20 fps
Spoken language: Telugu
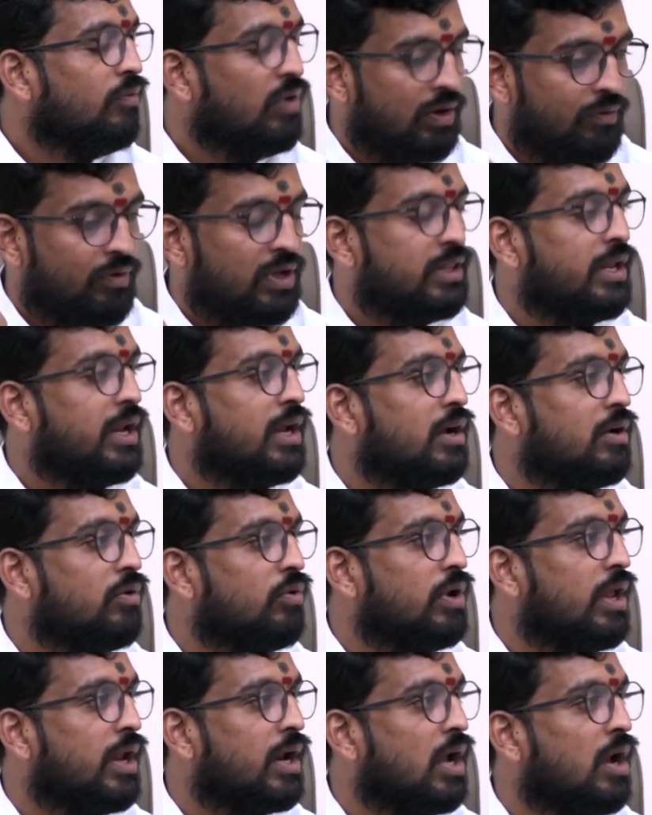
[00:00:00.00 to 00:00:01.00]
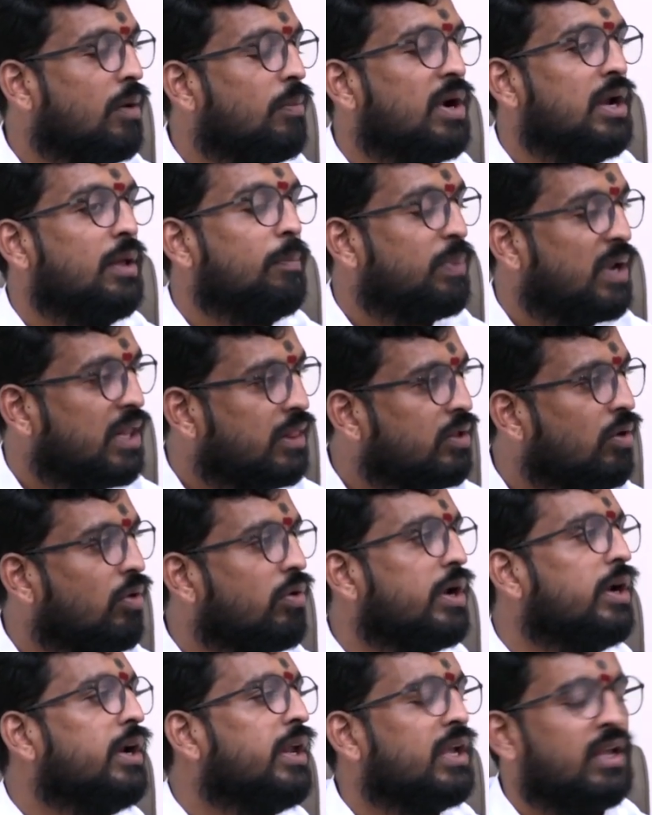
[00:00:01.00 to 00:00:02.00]
వీళ్ళు వ్యతిరేకంగా ఉన్నారు కాబట్టి ప్రతి
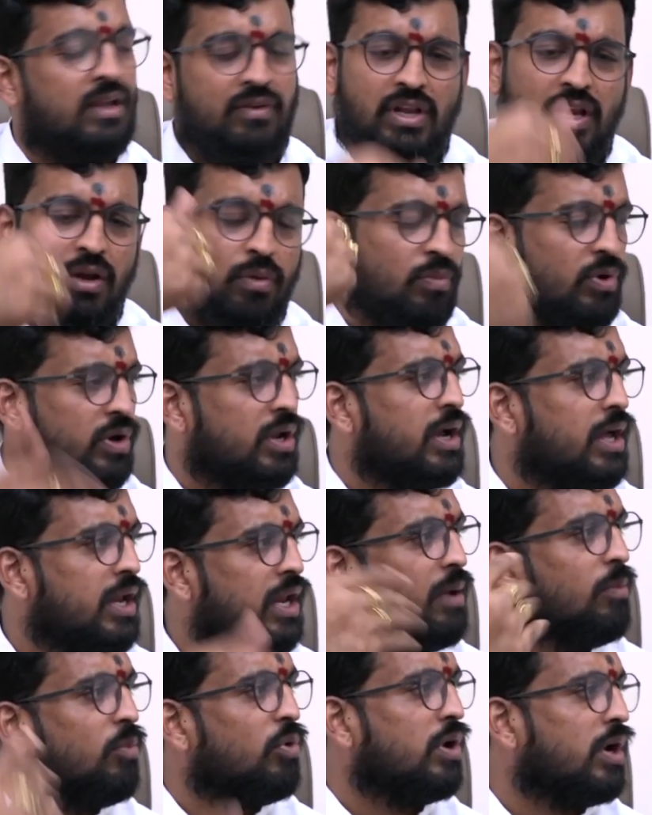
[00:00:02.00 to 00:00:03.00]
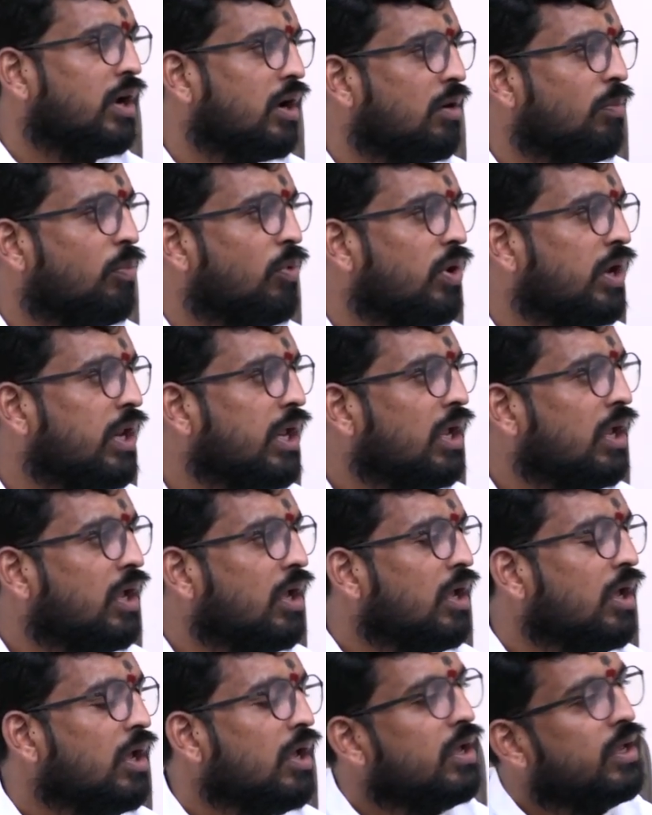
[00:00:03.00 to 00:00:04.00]
ఒక్క ఇంటికి వీళ్ళు మునగని మునగకపోని
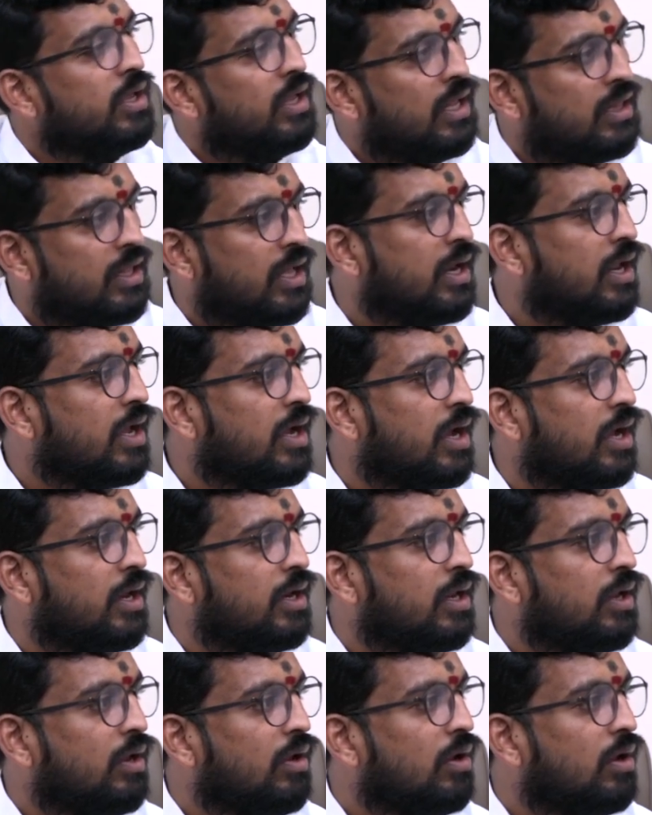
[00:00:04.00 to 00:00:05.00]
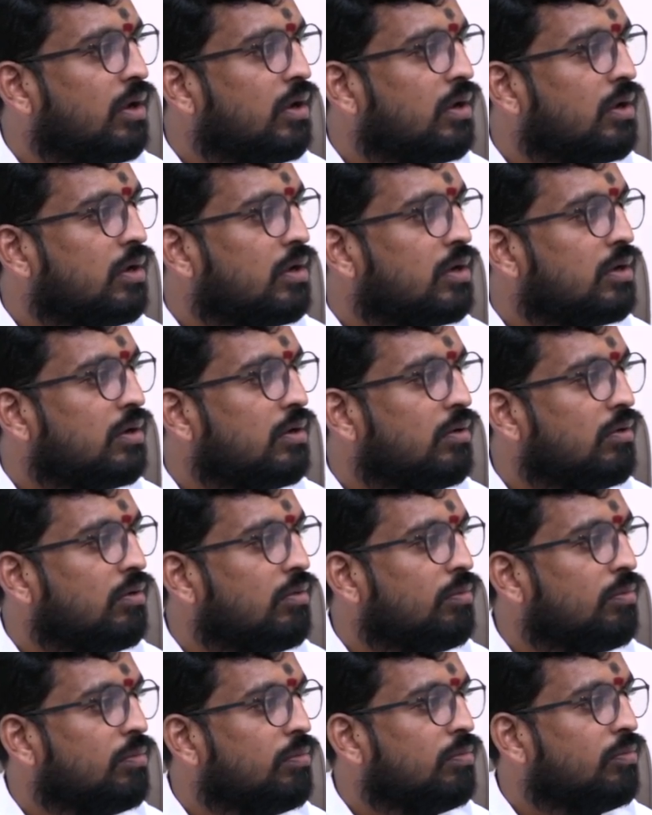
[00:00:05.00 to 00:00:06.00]
ఏదైనా కానీ
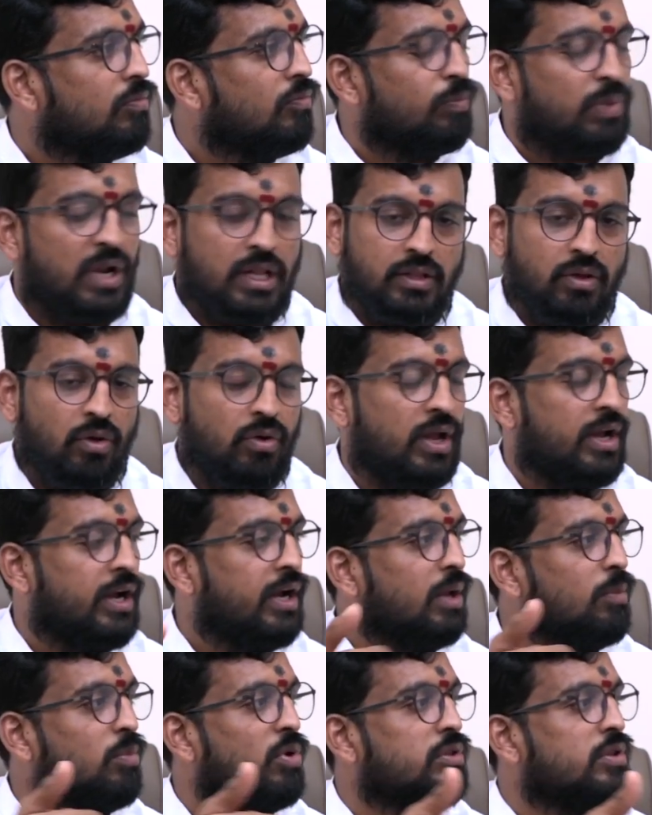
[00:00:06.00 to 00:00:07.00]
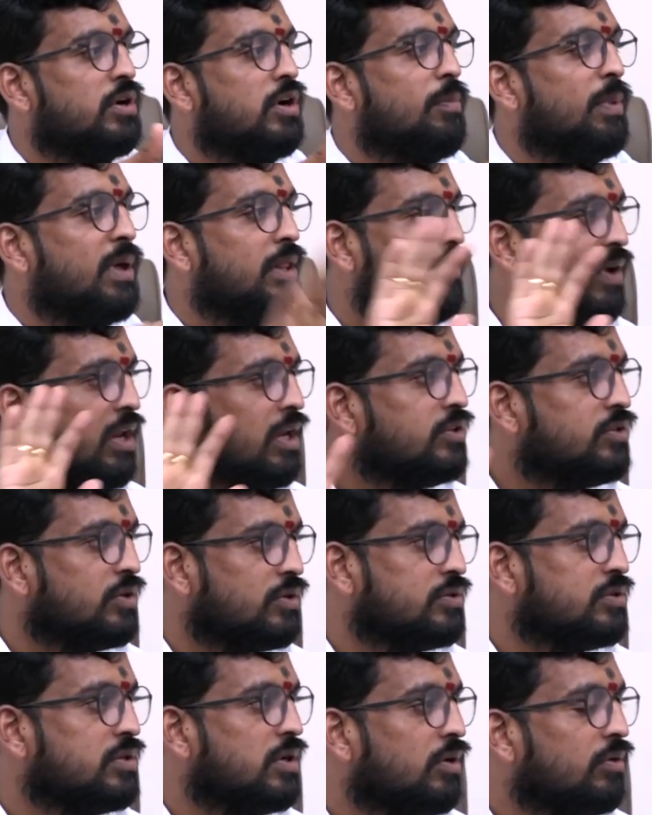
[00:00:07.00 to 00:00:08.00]
ప్రతి ఇంటికి పోతున్నాడు పదివేలు ఇచ్చి
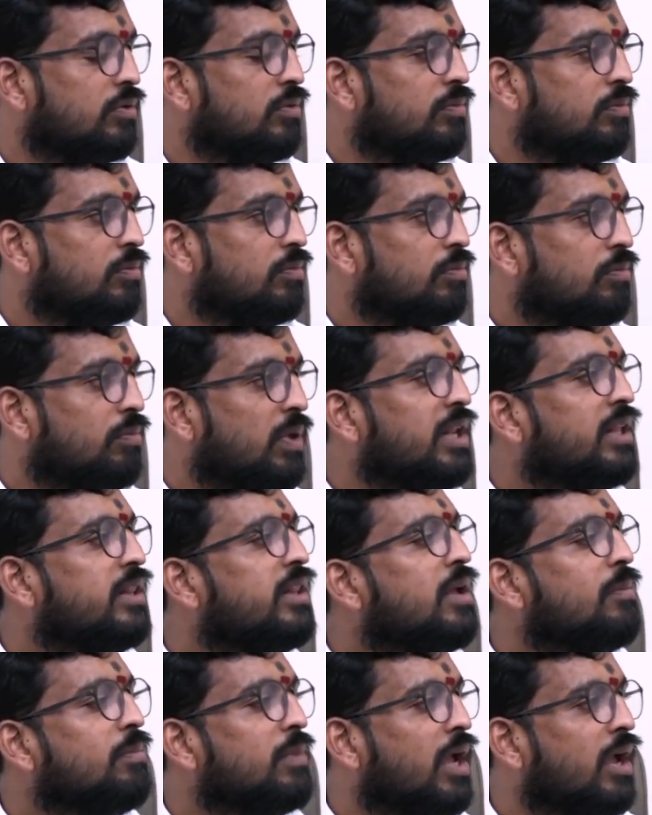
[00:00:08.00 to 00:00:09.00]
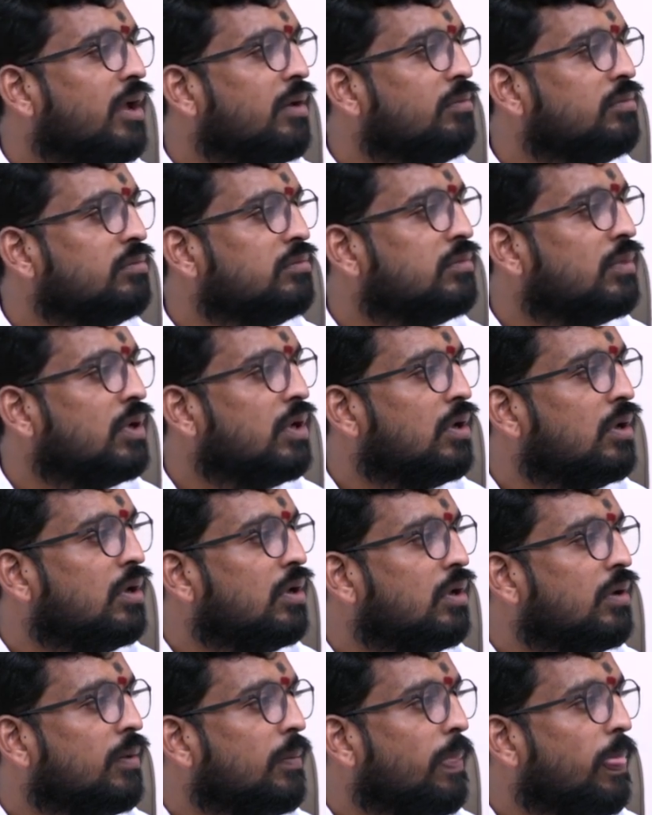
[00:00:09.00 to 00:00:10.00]
వస్తున్నాడు మరి ఇదేం న్యాయం
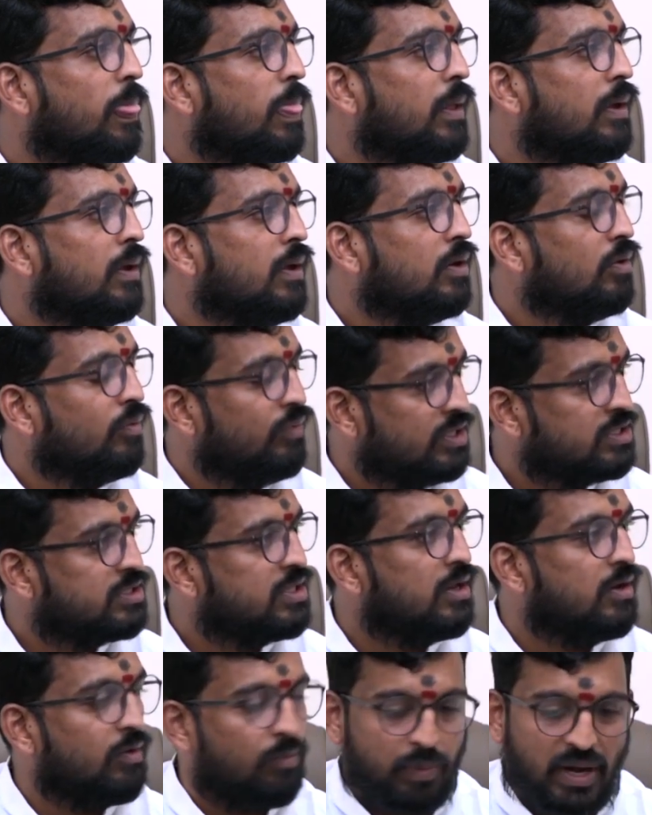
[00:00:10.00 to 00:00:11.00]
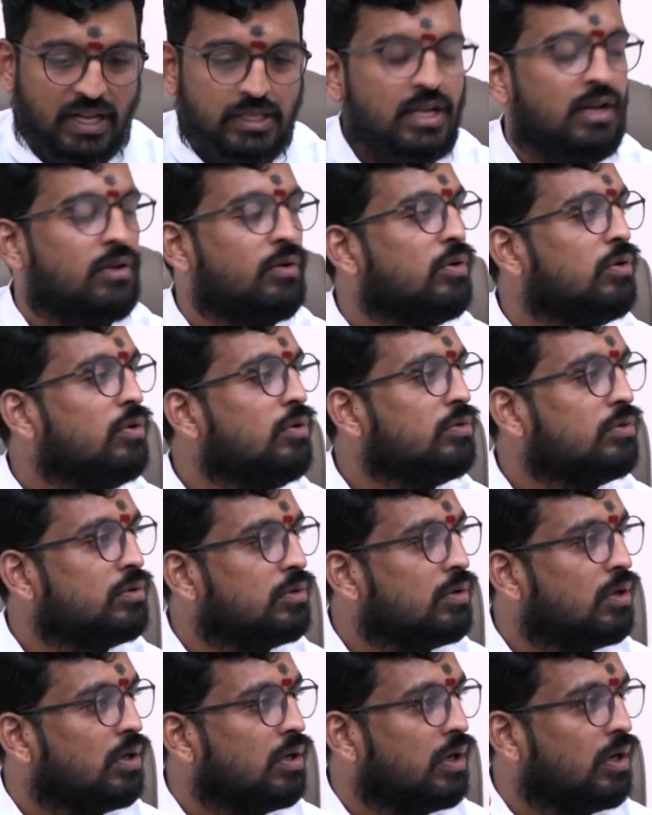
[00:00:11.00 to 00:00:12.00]
నువ్వు ఇస్తాను ప్రజలకు
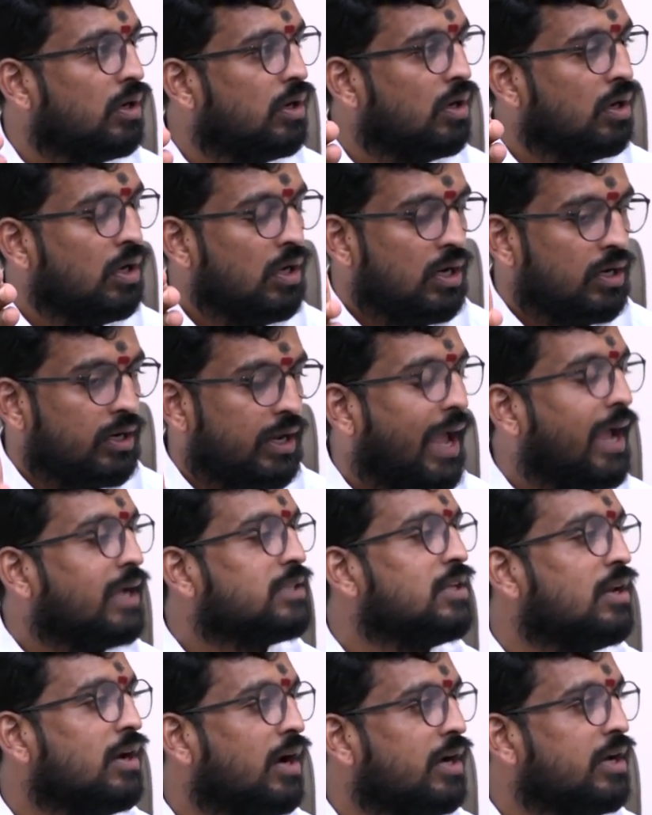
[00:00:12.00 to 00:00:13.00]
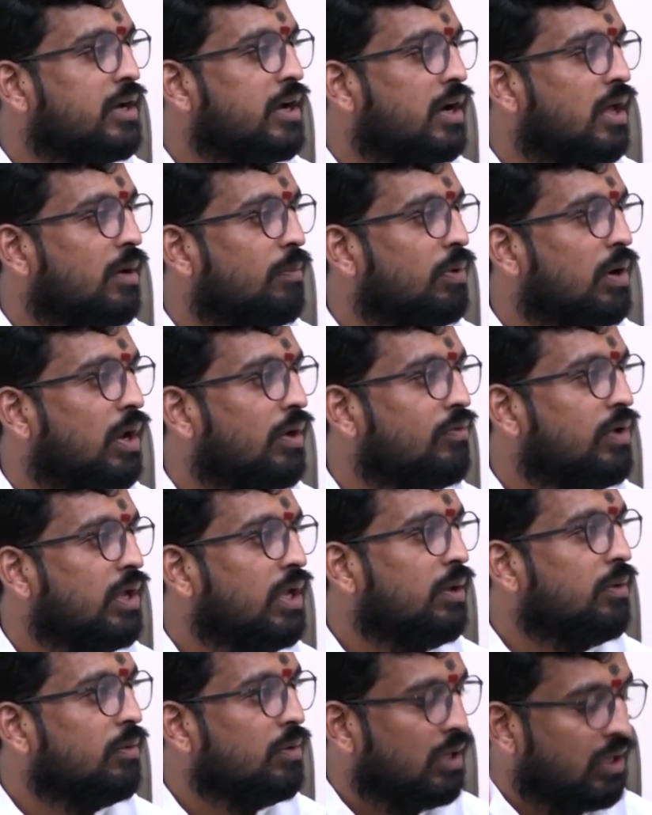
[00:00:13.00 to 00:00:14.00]
ట్యాక్సులు కట్టిన డబ్బులు అవి
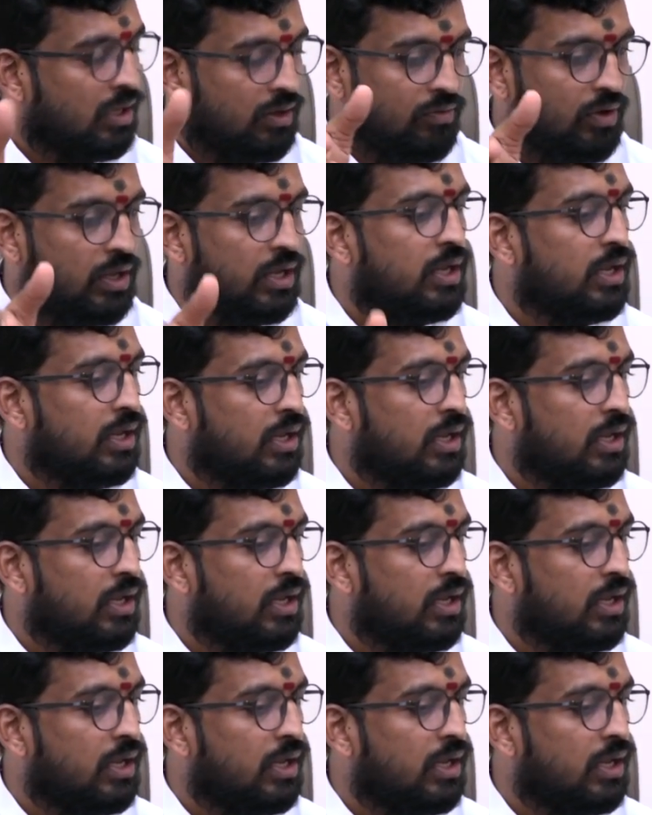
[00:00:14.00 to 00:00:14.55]
ఇవి